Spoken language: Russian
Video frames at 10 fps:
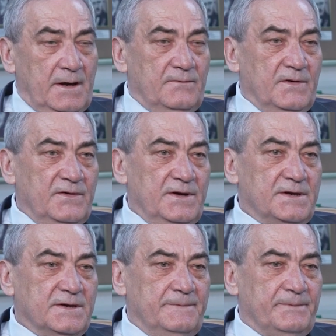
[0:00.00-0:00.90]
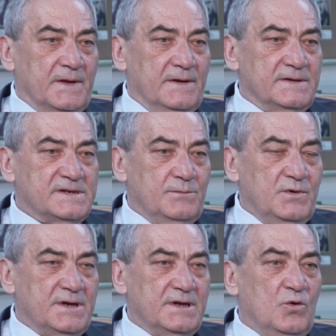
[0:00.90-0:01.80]
Вы видите э,
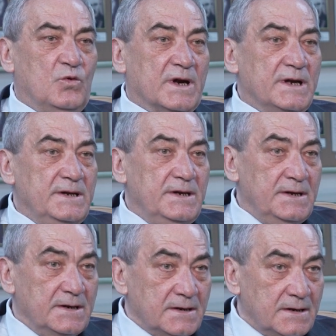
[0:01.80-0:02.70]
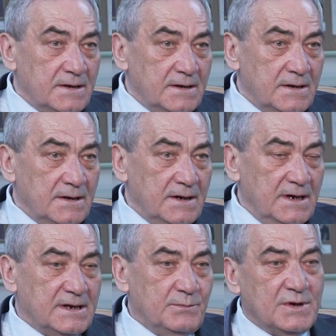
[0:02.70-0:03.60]
события на Украине.
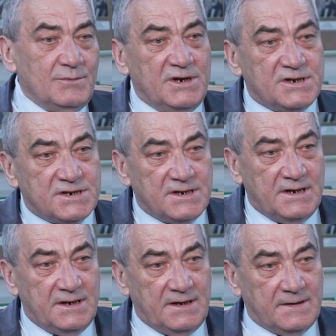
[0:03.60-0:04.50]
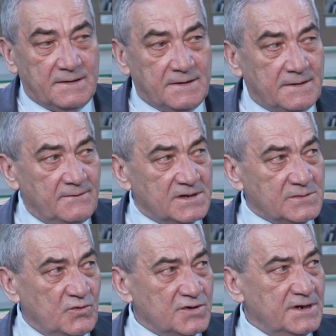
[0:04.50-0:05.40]
Это приближение,
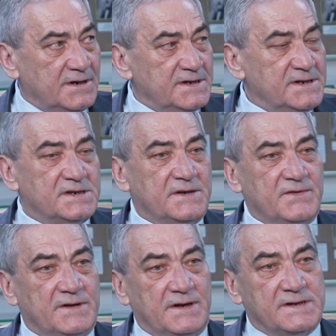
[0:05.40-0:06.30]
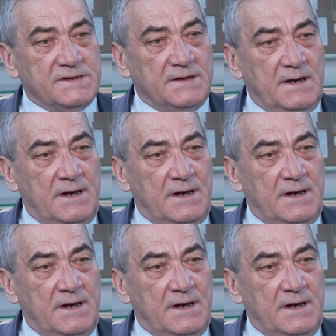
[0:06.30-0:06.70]
возможно, к Российской Федерации